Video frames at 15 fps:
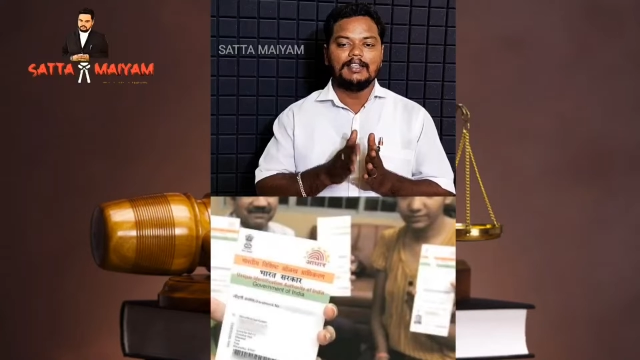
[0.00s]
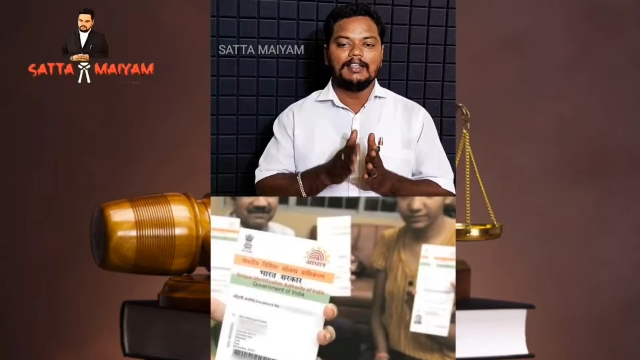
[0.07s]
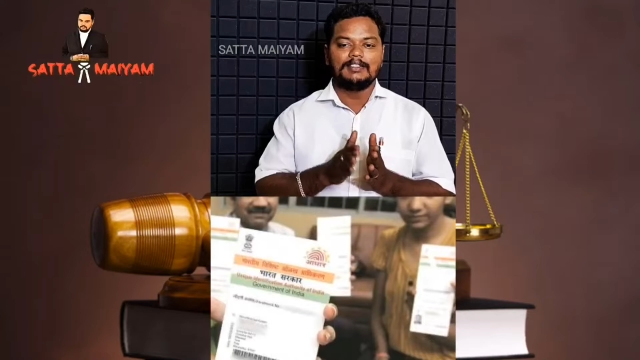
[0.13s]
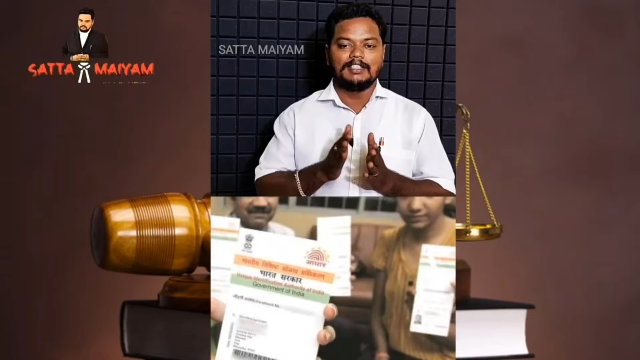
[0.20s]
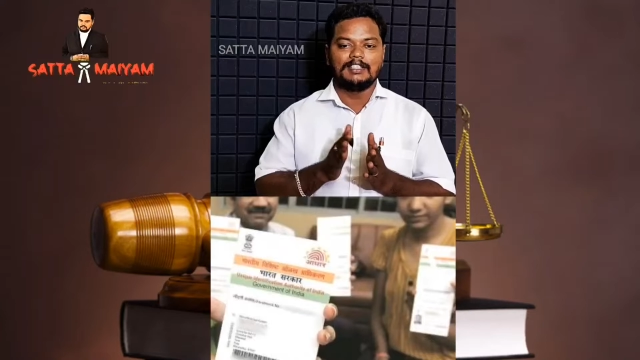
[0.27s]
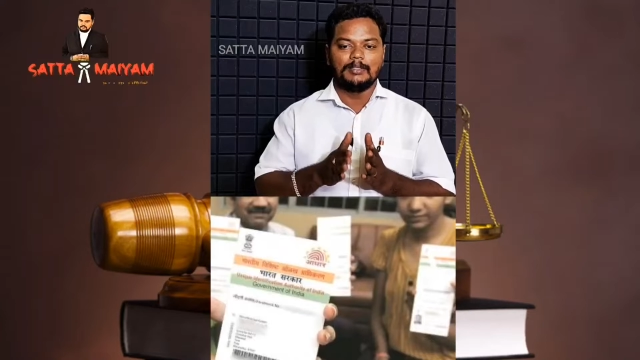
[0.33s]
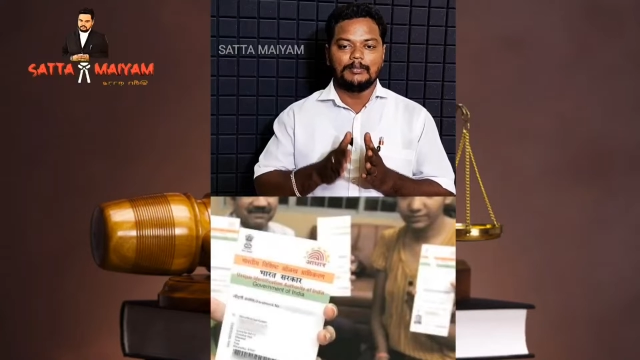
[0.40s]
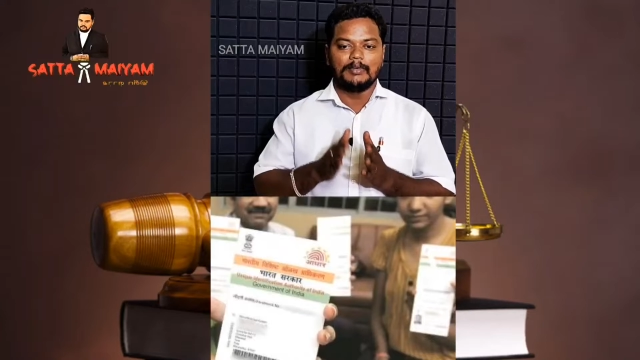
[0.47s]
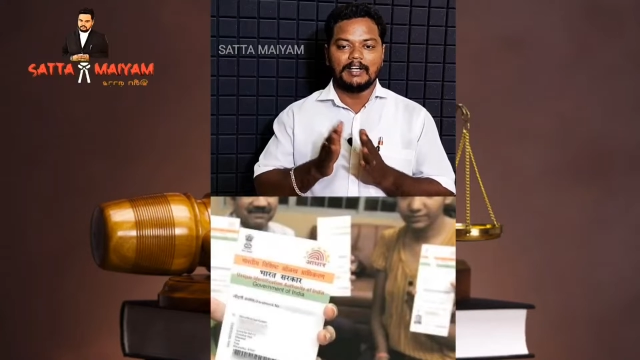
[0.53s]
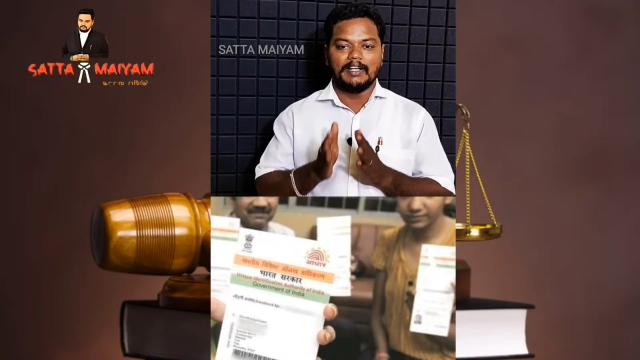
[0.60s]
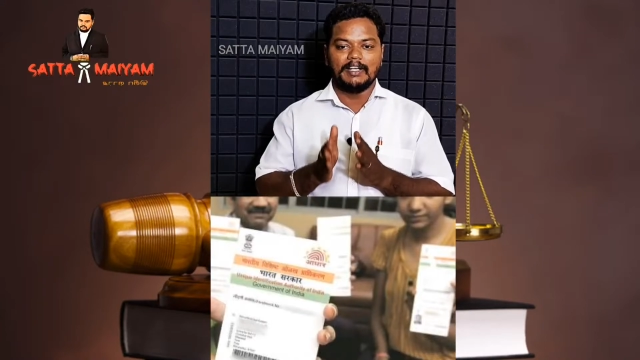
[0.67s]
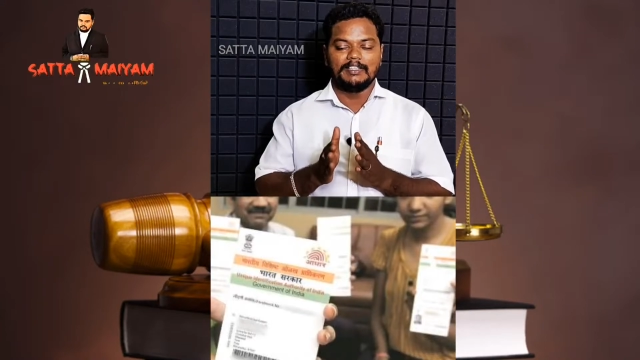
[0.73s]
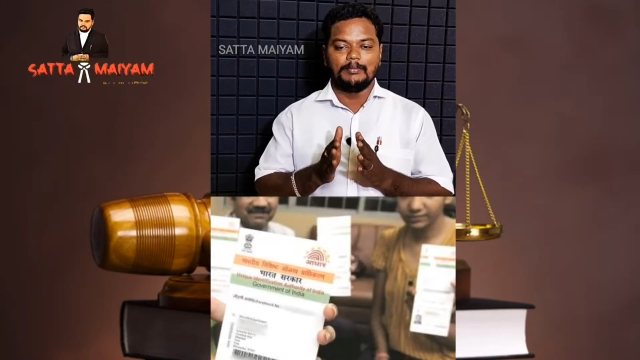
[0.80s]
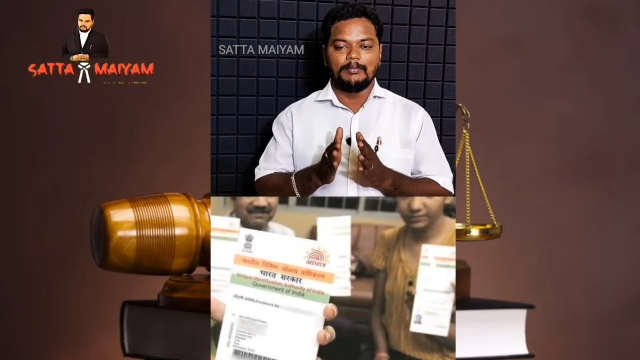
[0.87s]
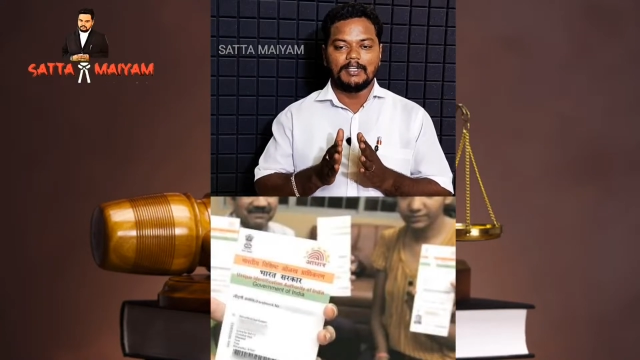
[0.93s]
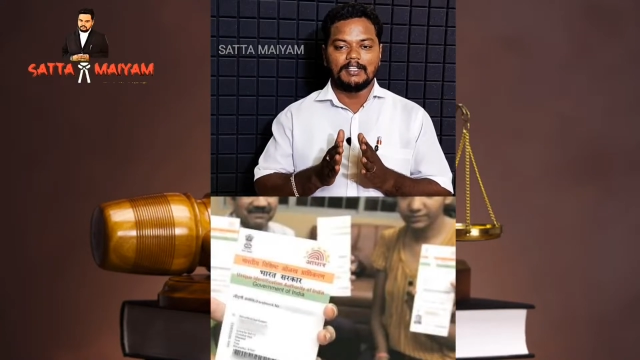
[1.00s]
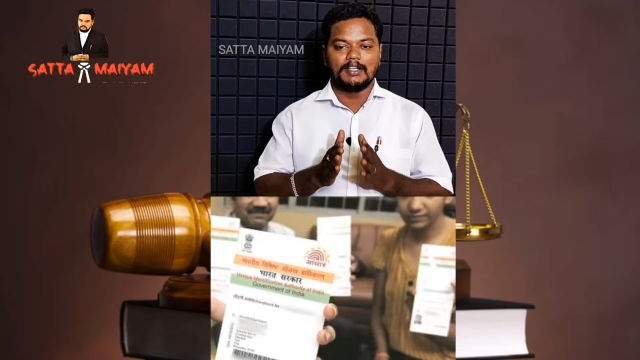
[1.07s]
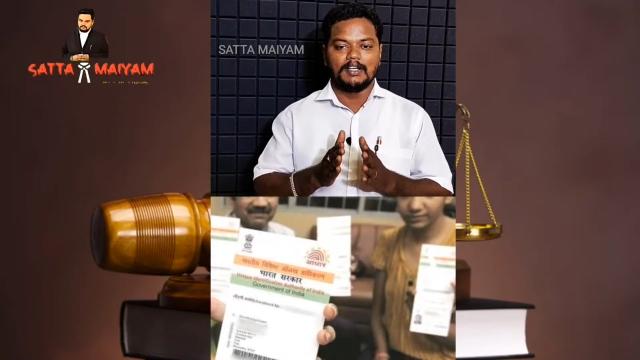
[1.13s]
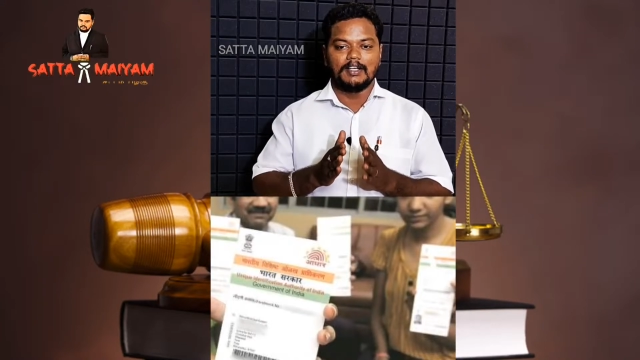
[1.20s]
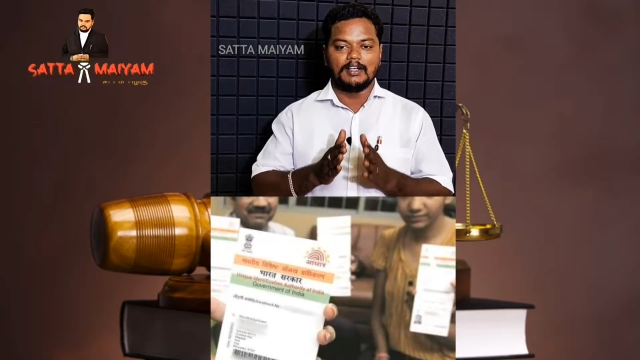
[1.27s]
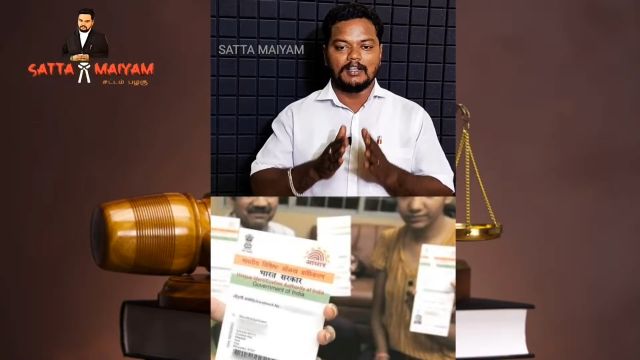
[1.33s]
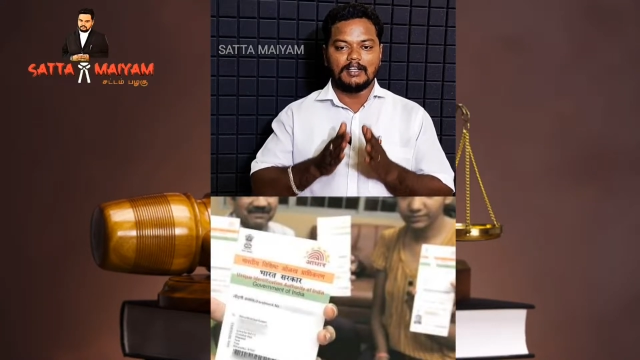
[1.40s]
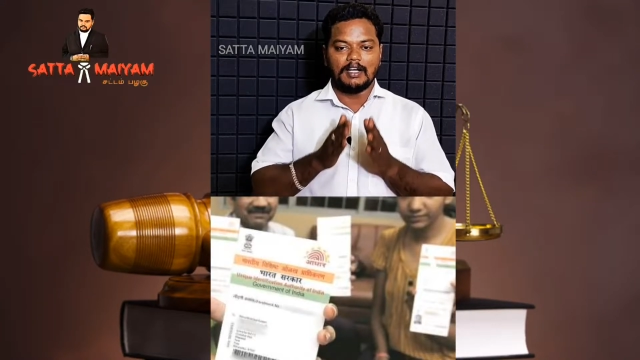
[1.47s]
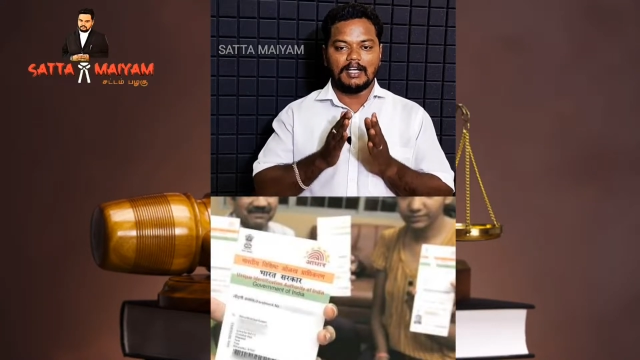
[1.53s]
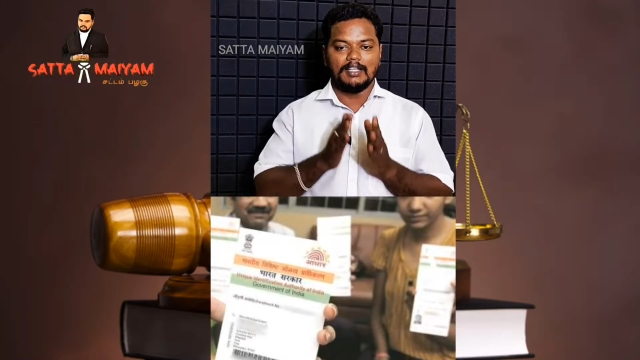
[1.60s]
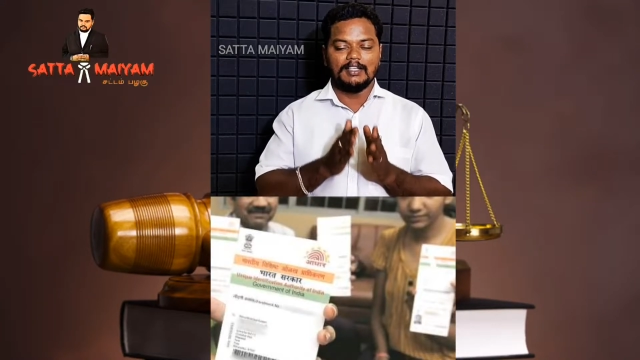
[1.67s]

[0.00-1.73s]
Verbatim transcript: ஆதார் சட்டம் ரெண்டாயிரத்தி பதினாறு